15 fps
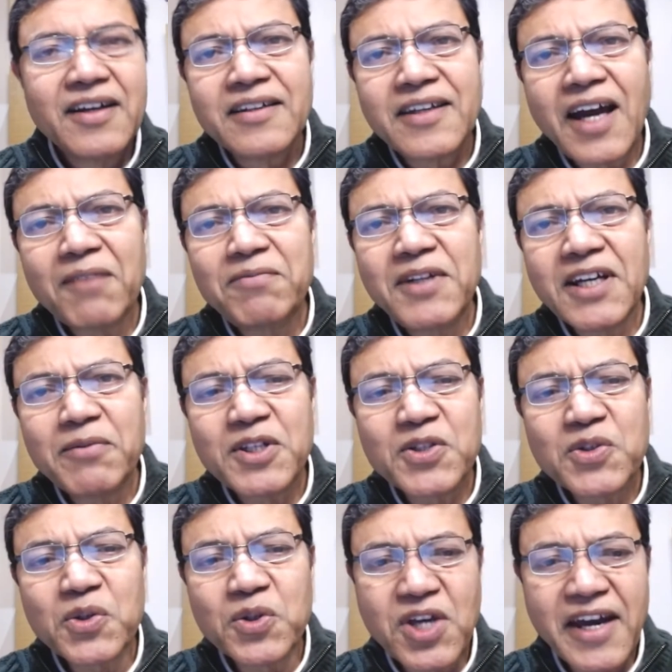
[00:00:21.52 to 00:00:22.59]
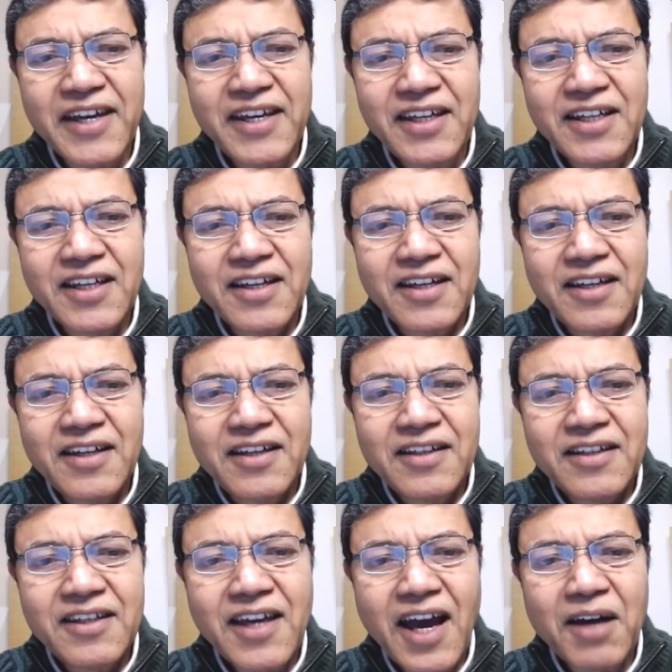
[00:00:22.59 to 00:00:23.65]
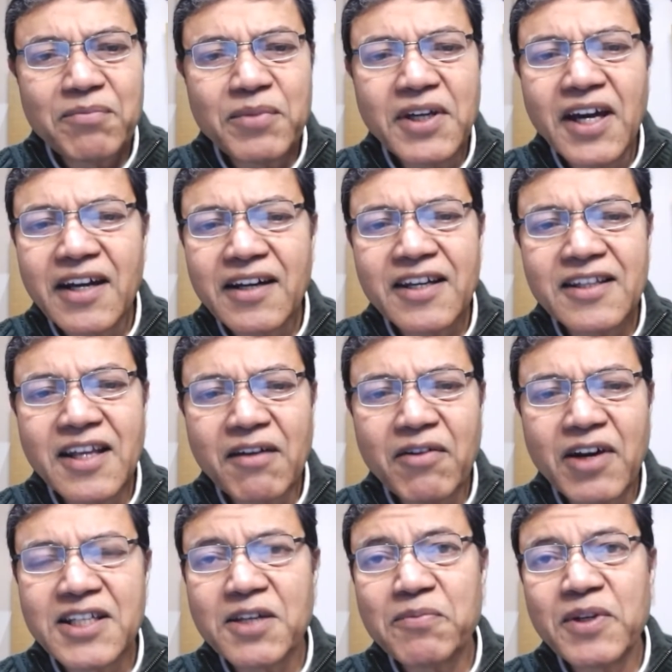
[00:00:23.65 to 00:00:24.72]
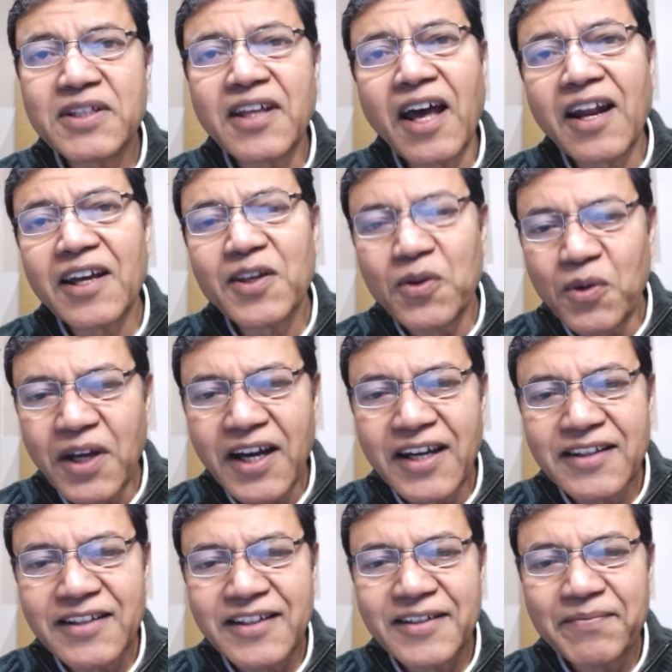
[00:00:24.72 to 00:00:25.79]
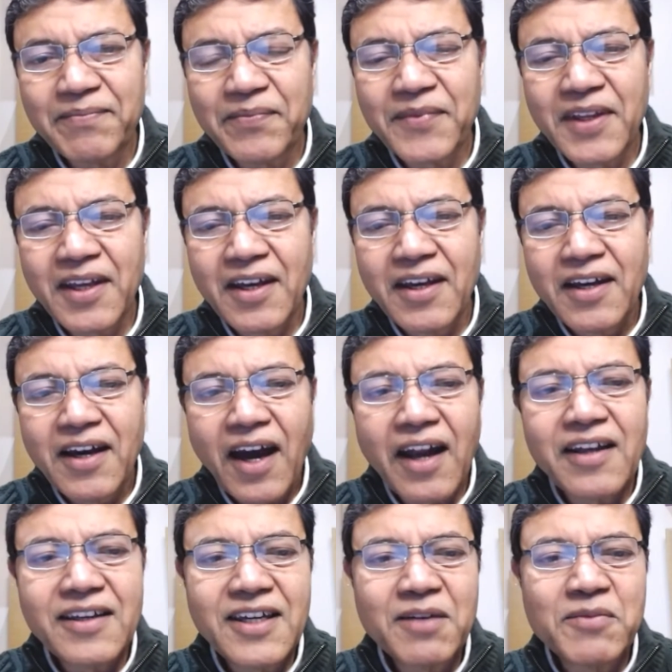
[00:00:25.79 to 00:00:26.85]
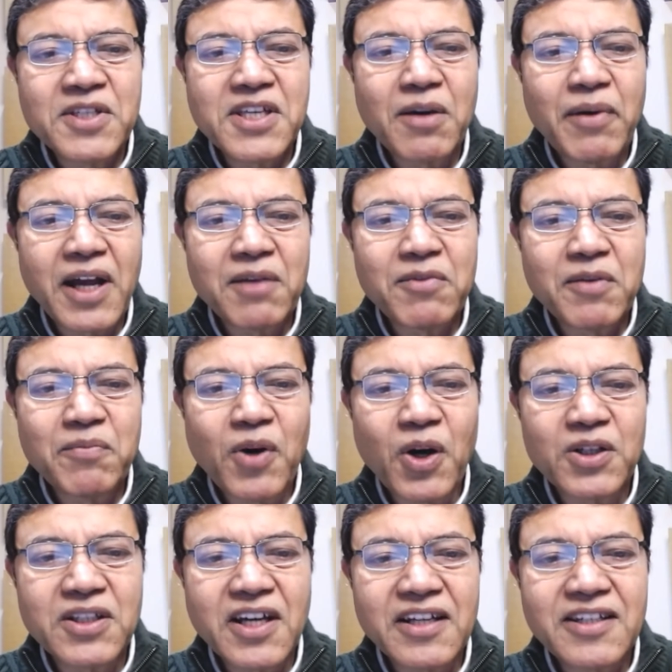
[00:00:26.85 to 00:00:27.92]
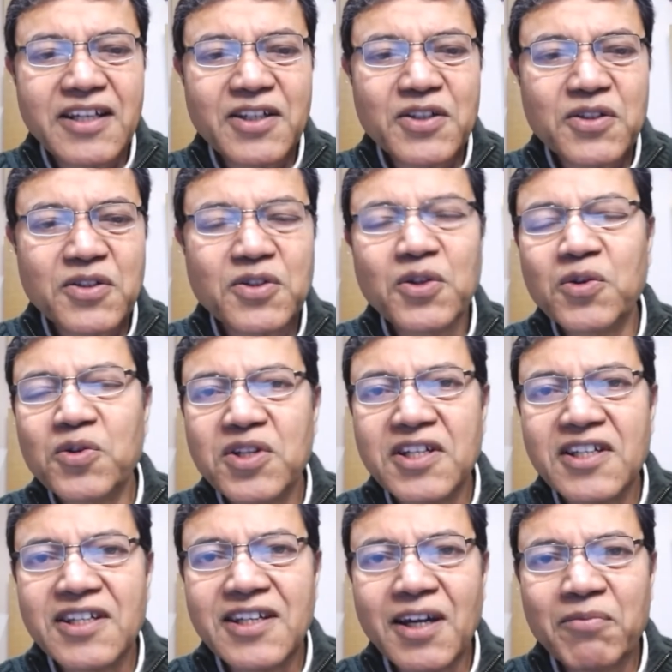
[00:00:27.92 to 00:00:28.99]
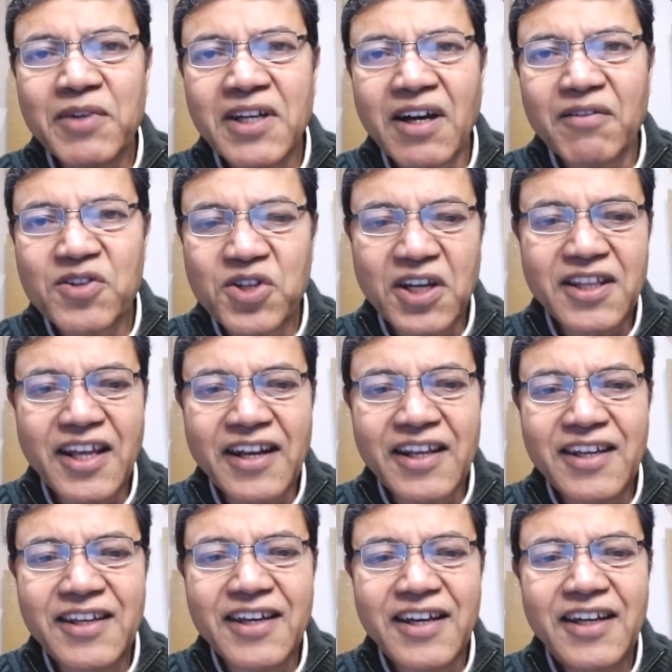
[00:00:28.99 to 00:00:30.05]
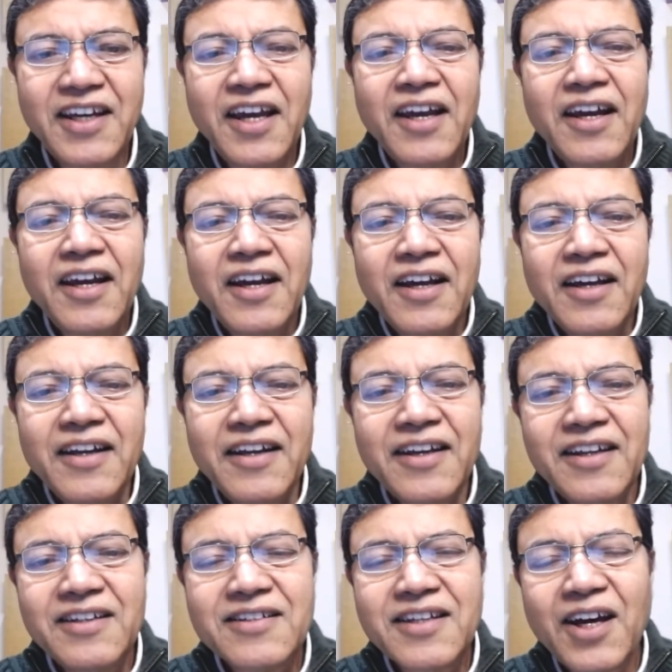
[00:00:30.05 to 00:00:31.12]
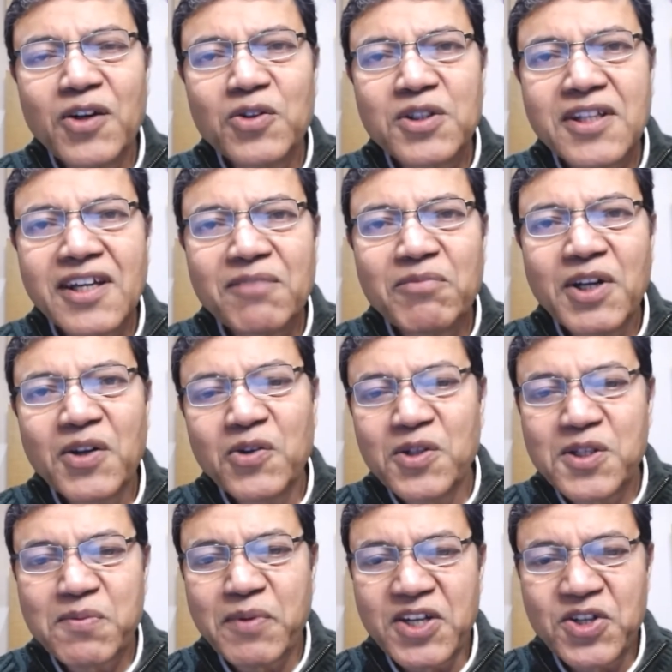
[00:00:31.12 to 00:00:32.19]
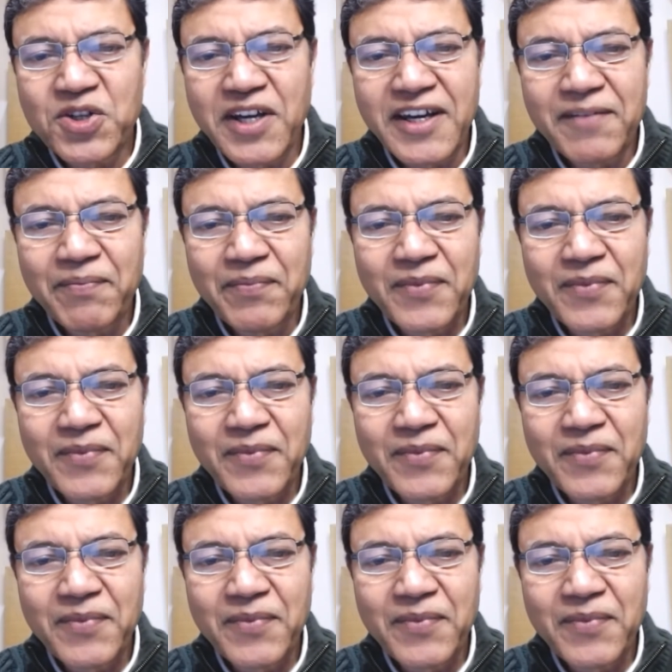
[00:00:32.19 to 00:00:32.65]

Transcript: क्या आपने कभी सोचा है कि आप घर के दरवाजे पर ताला क्यों लगाते हैं हालांकि हम इसके बारे में बहुत अधिक सोचने की हमें आवश्यकता नहीं है लेकिन इसका उत्तर बिल्कुल स्पष्ट है